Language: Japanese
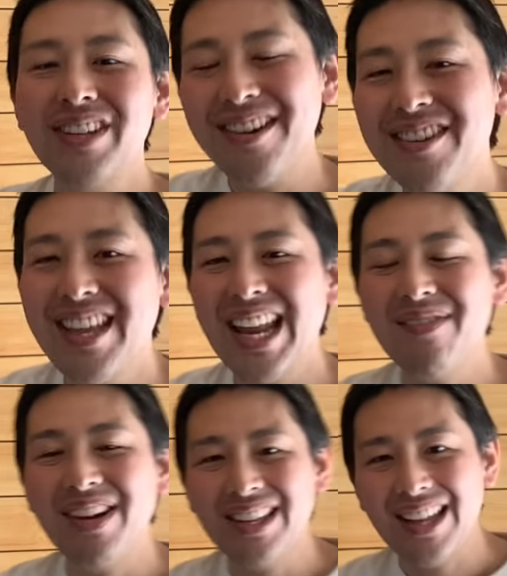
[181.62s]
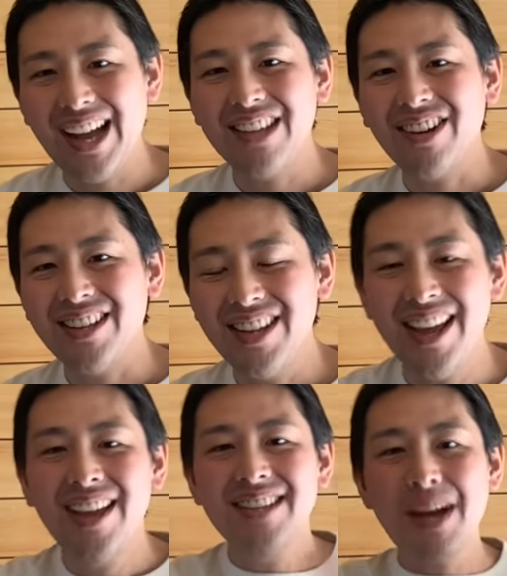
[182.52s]
んな風にやればいいんだとか言って
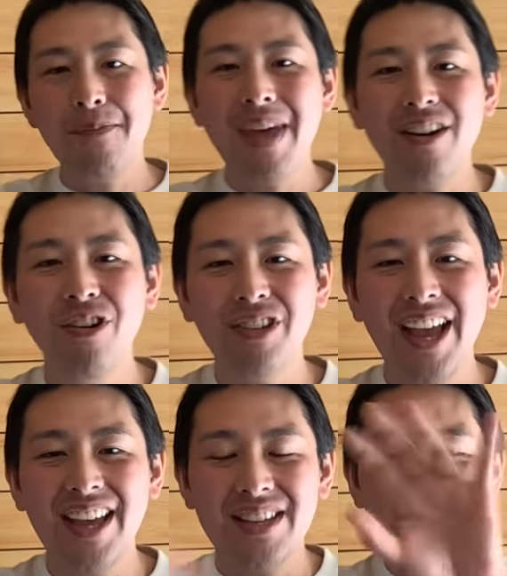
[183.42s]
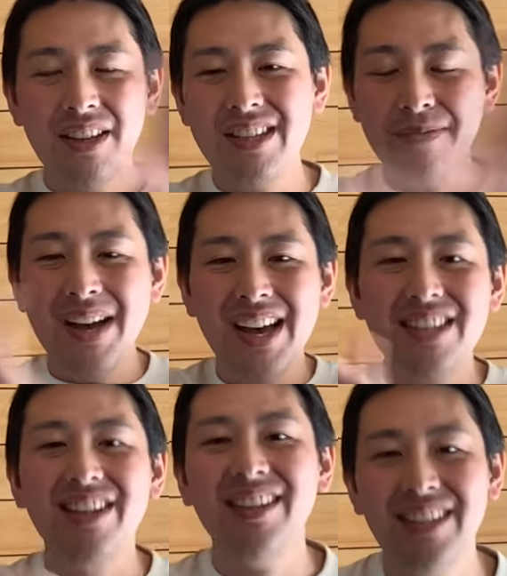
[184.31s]
ね。じゃあペア交代しま
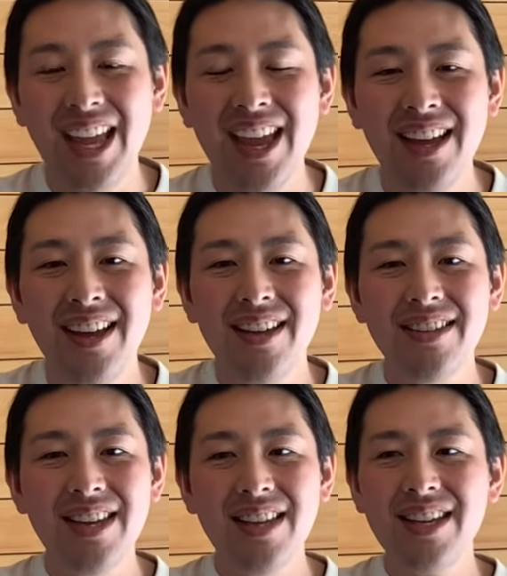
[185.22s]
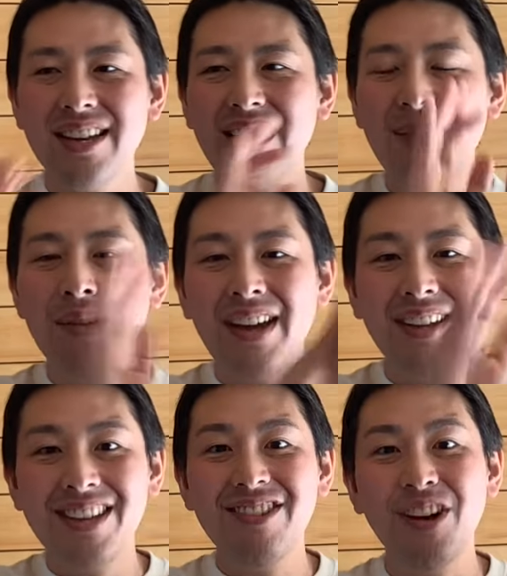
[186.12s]
すとか言って、じゃあじゃんけんで負け
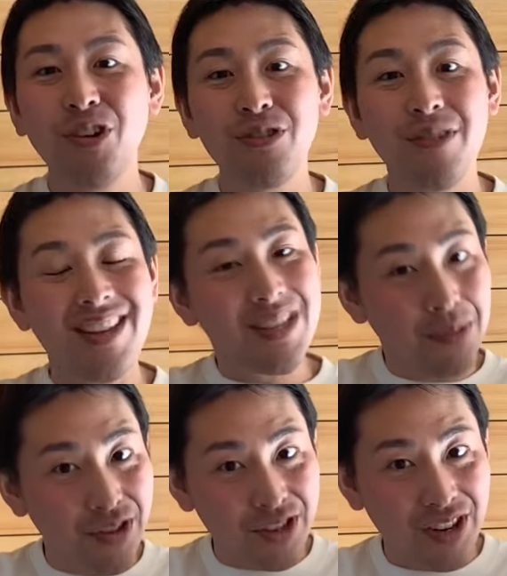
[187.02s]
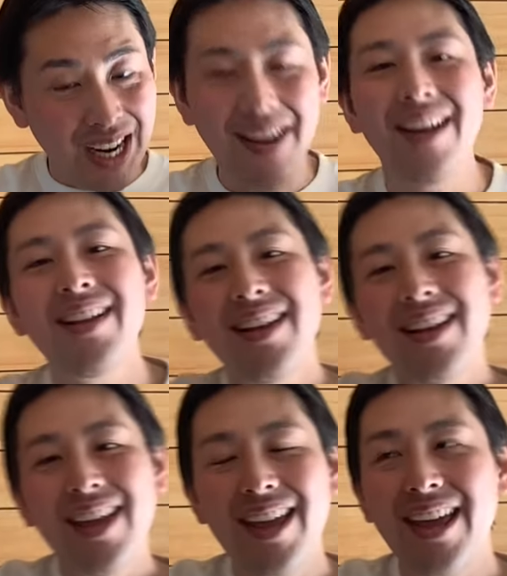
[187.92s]
た人は今度は質問する側、
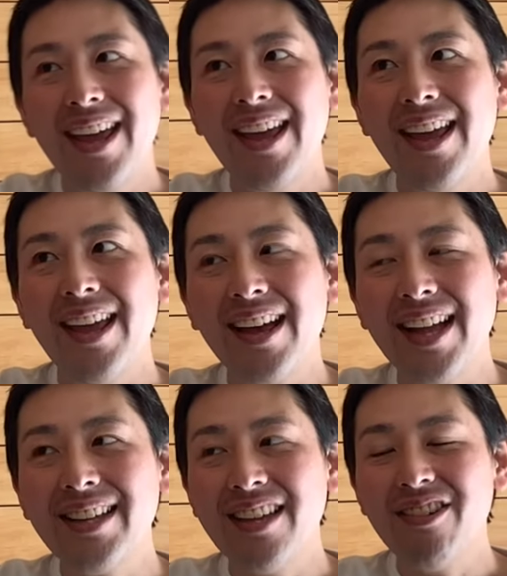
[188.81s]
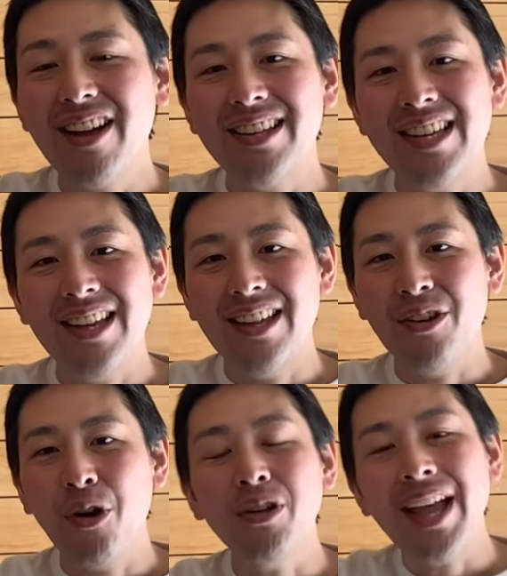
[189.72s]
えー、勝った人が、えっと
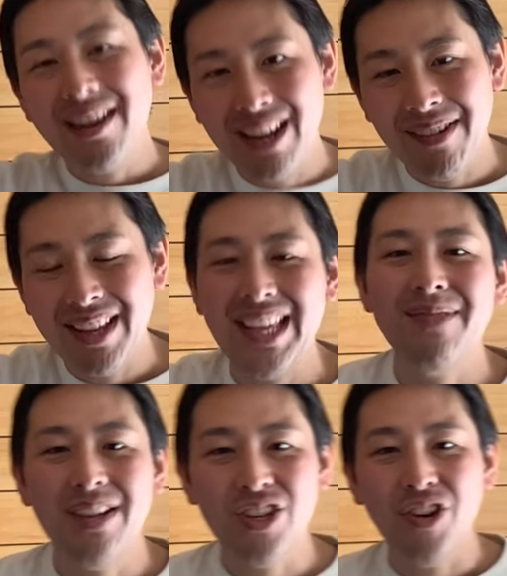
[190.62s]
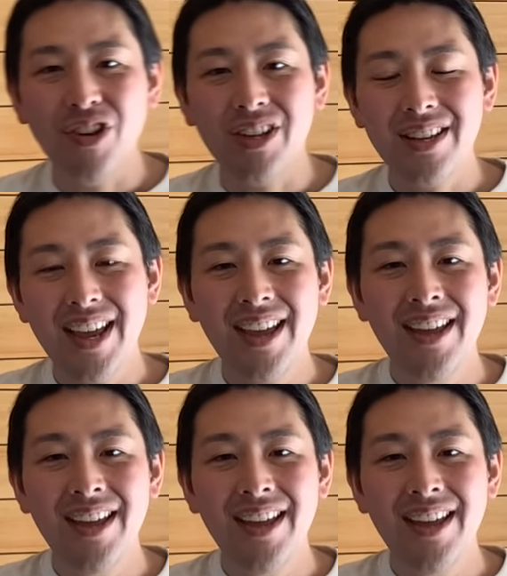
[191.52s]
答える側でいきましょうとかってね。